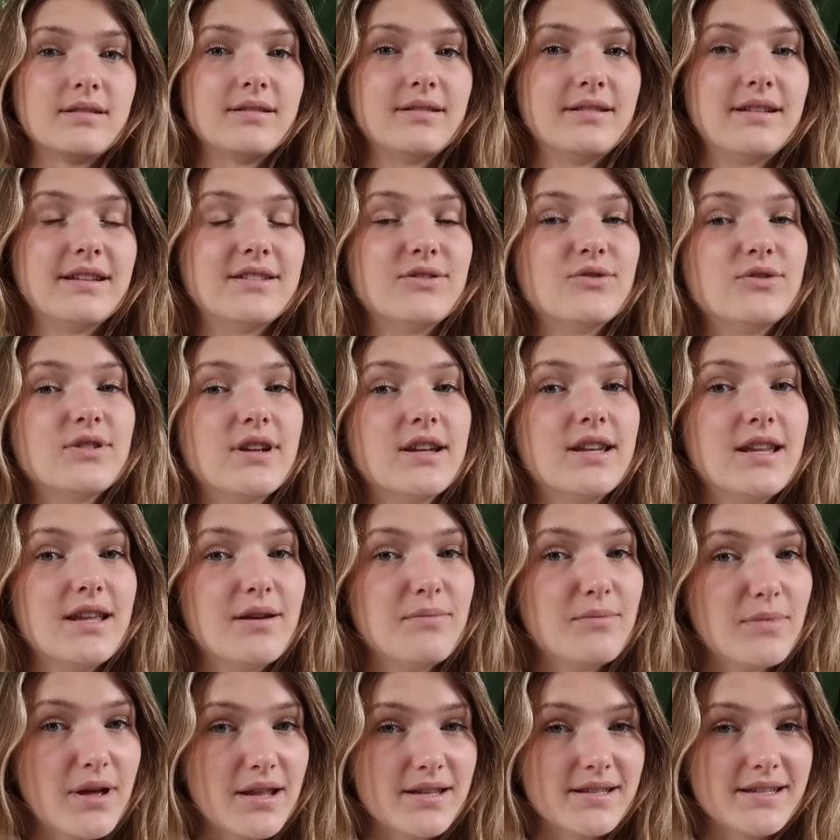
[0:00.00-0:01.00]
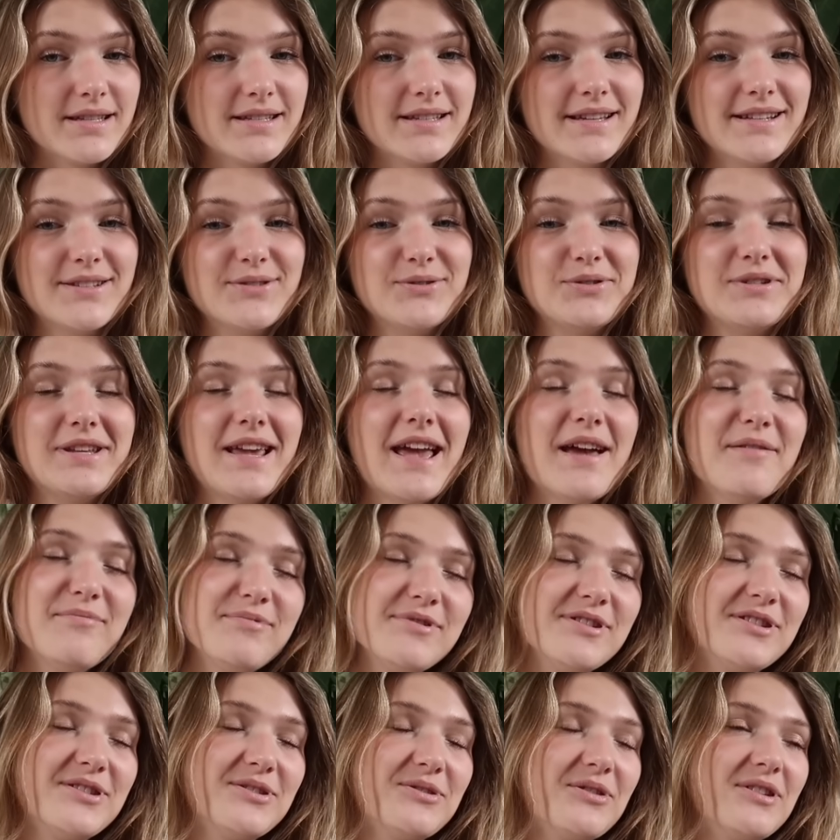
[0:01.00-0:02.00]
Das Unternehmen an sich, also die
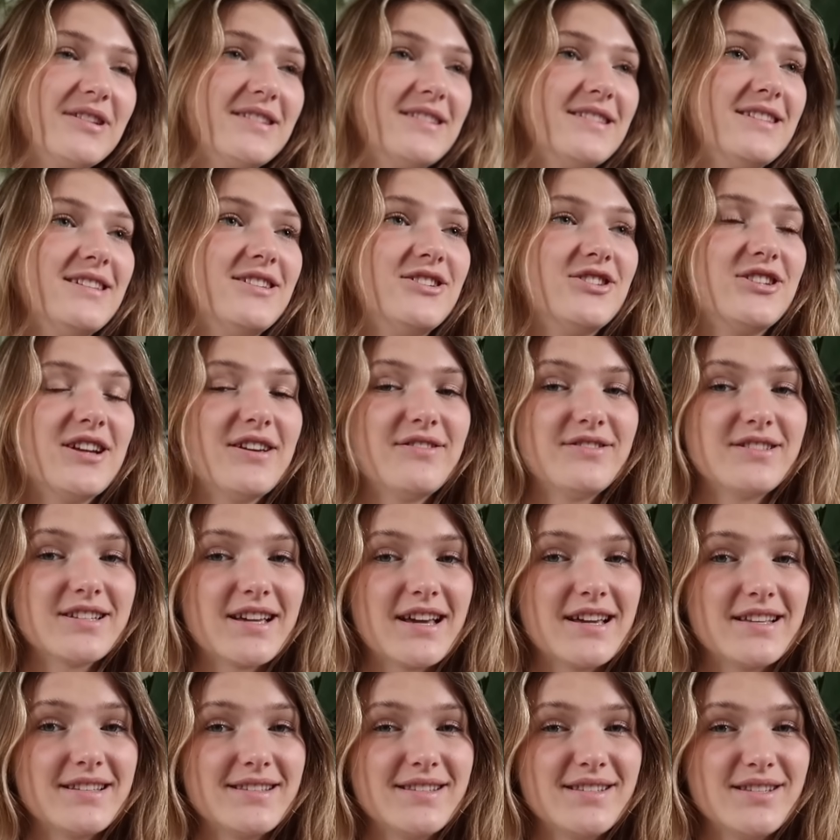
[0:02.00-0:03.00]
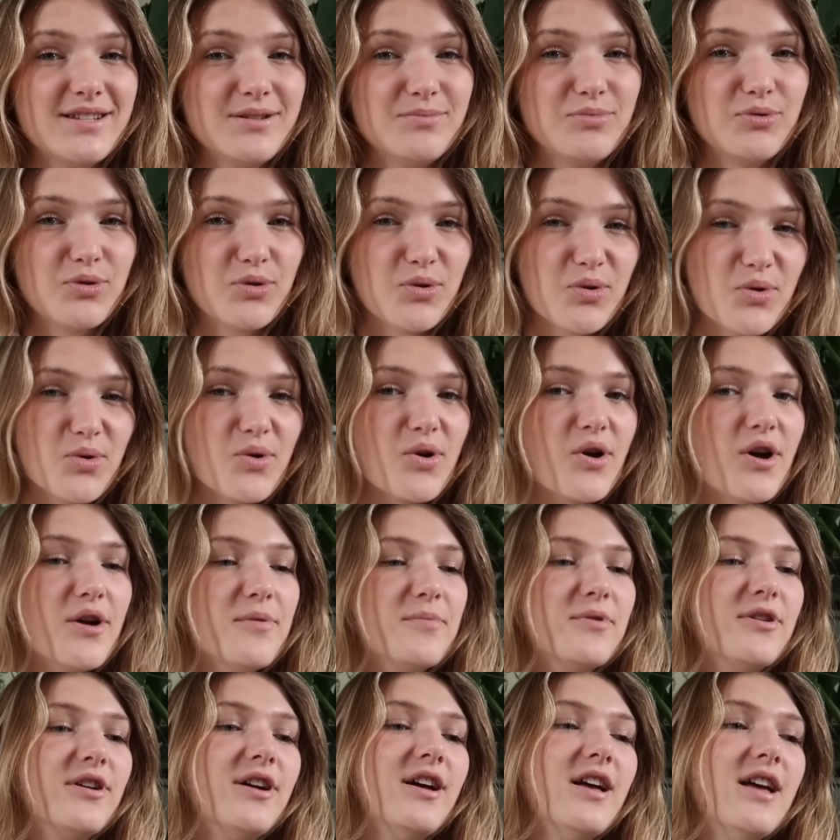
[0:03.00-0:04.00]
Apple Stores, die Geschäftsreisen, die
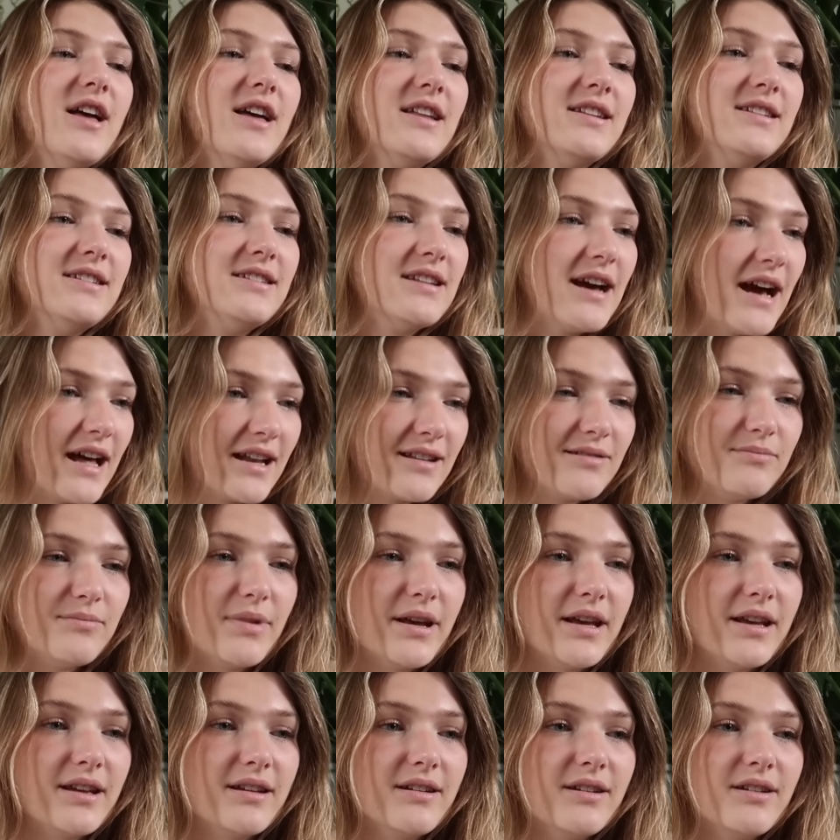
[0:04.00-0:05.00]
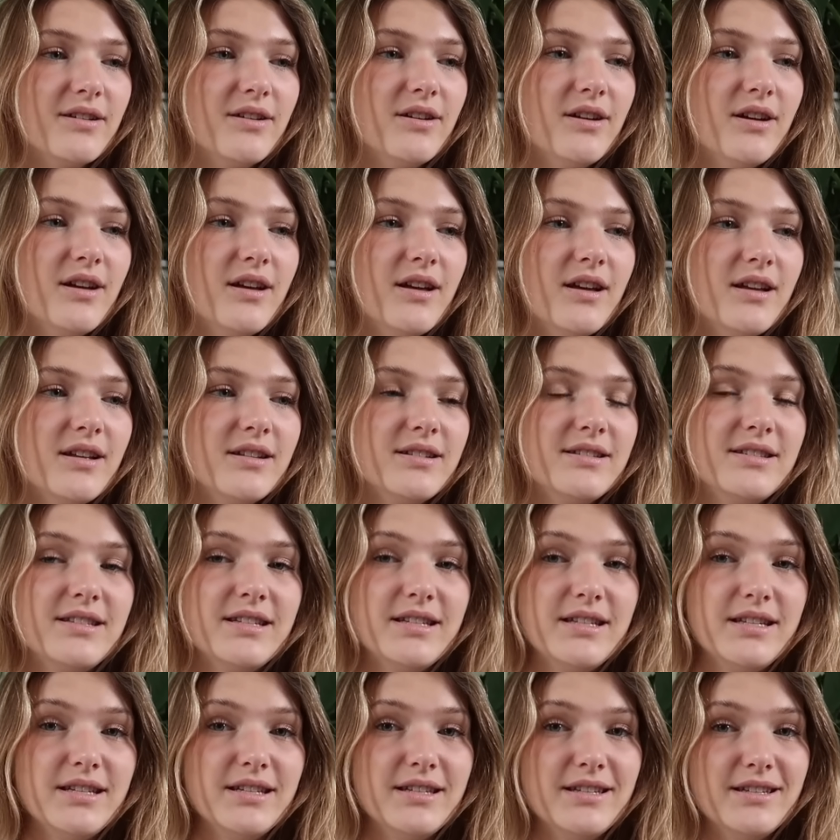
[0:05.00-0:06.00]
Büroräume, die Datenbänke,
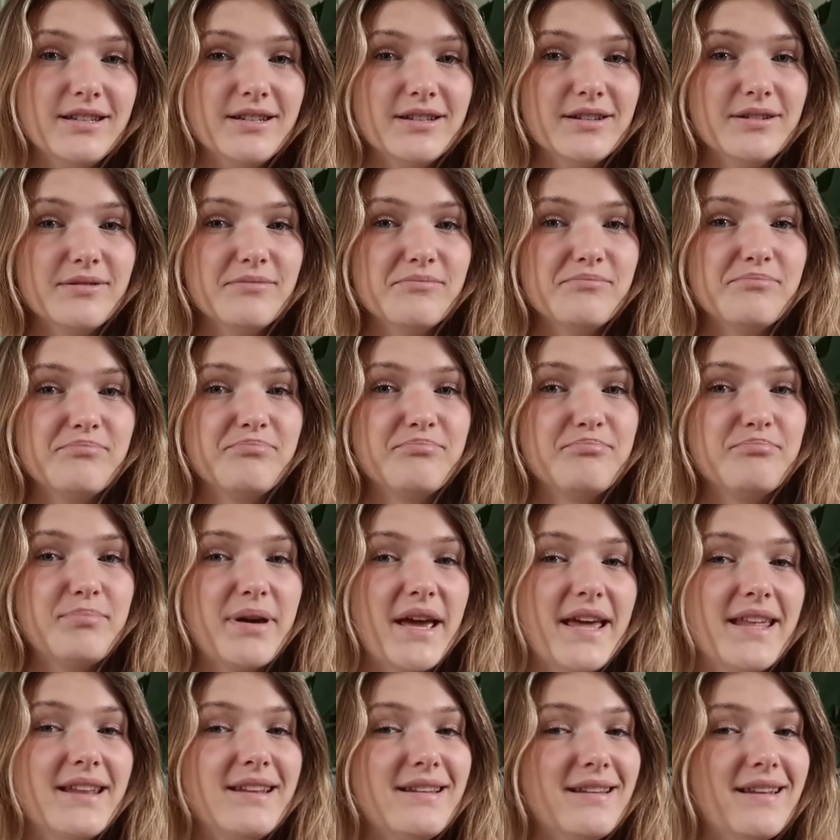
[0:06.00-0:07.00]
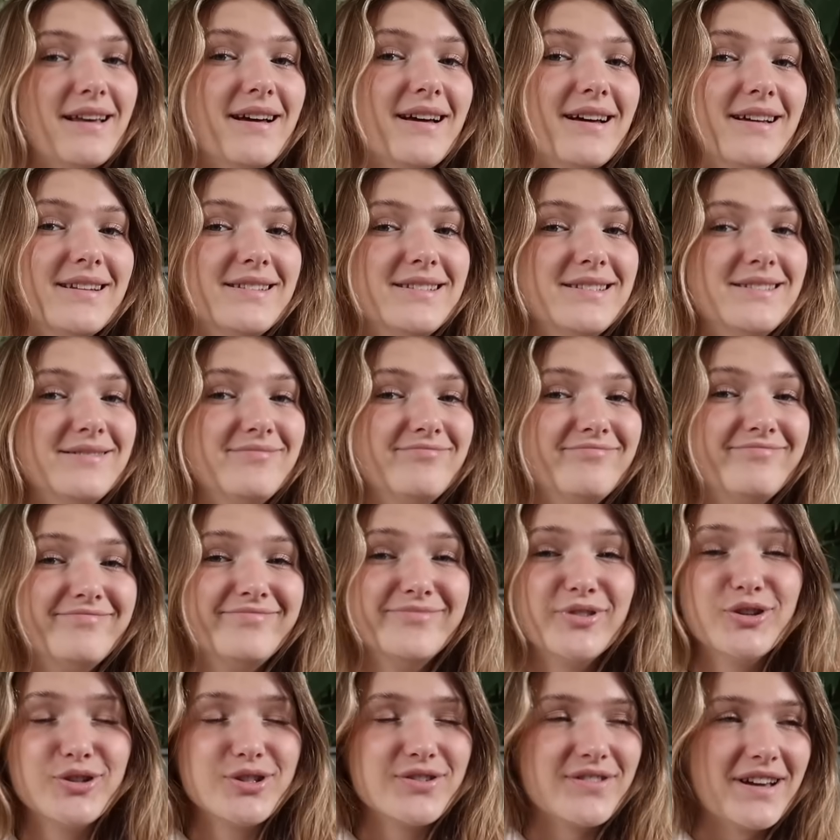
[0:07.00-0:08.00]
die Pendler
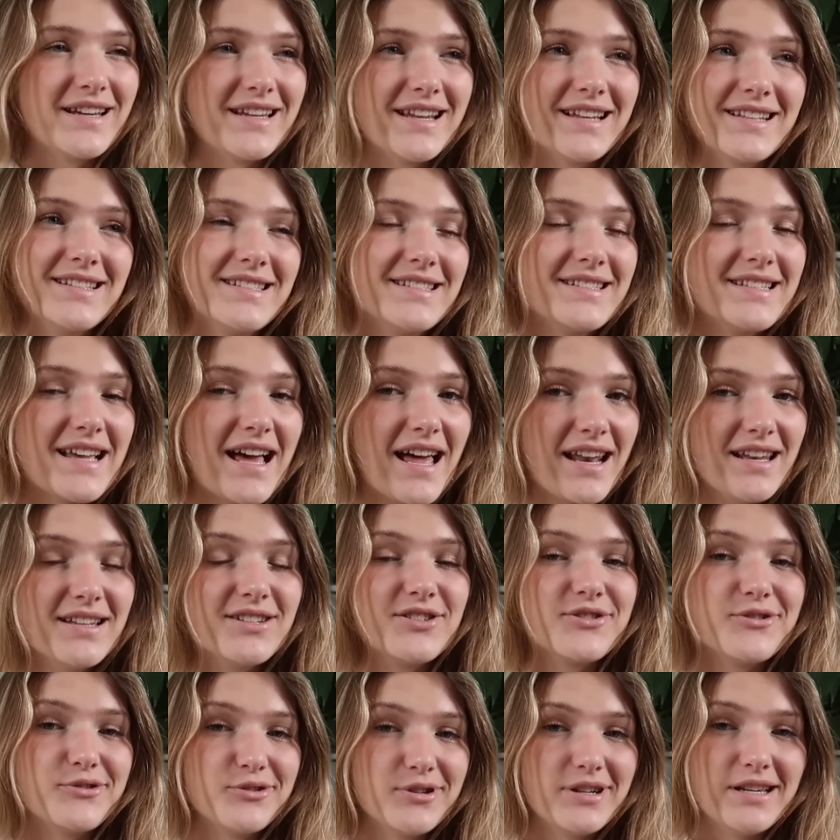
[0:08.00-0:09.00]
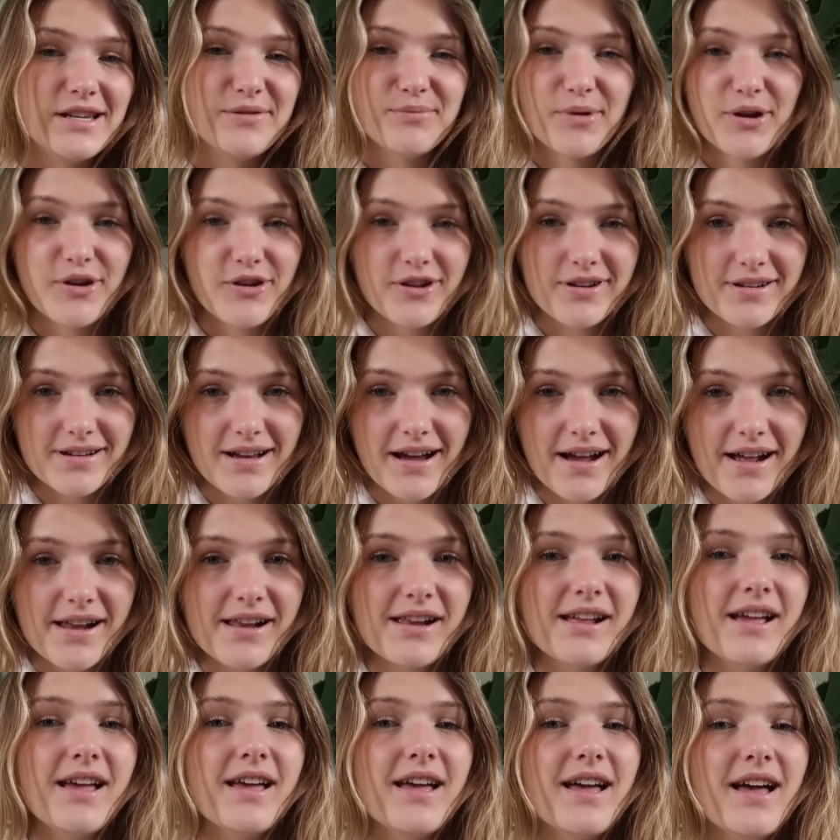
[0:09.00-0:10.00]
und so weiter, es ist alles schon klimaneutral.
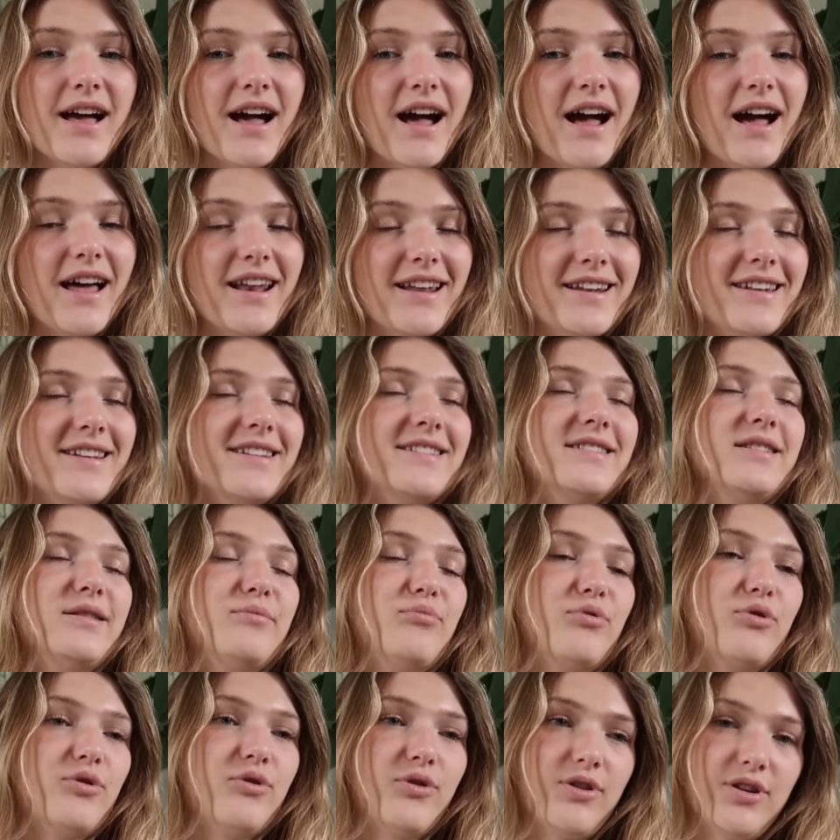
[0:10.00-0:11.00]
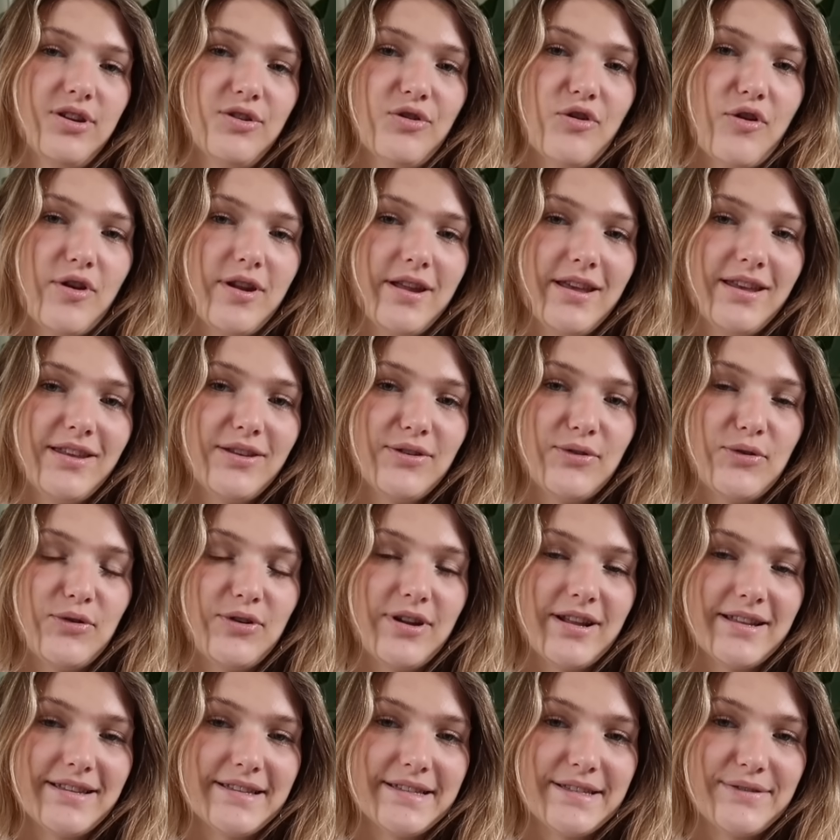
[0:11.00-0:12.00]
Allerdings die Produkte noch nicht und
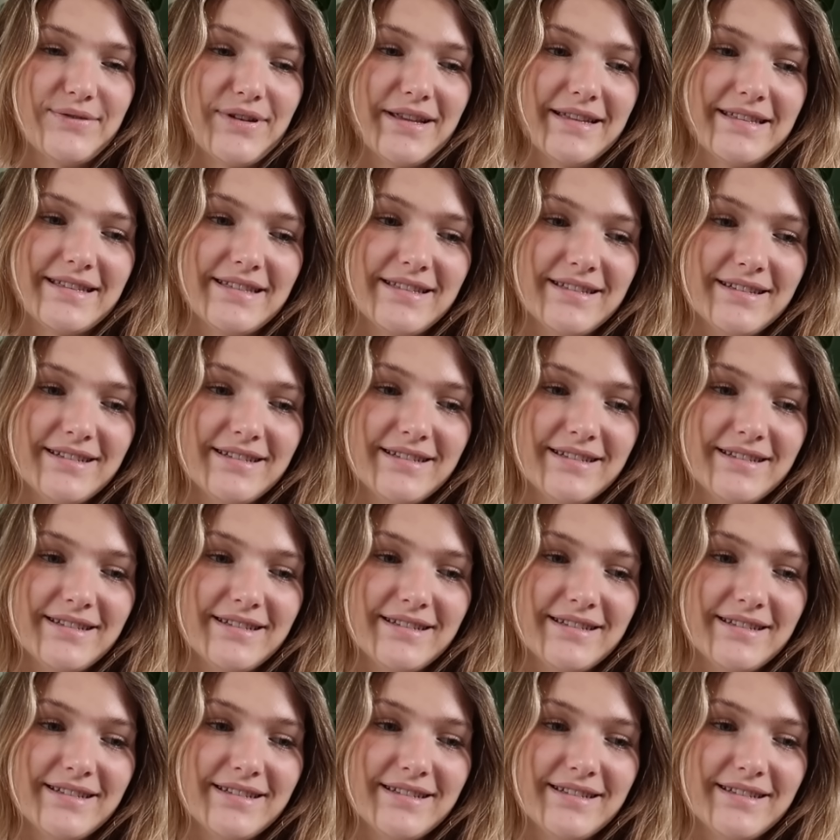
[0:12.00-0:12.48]
das ist, was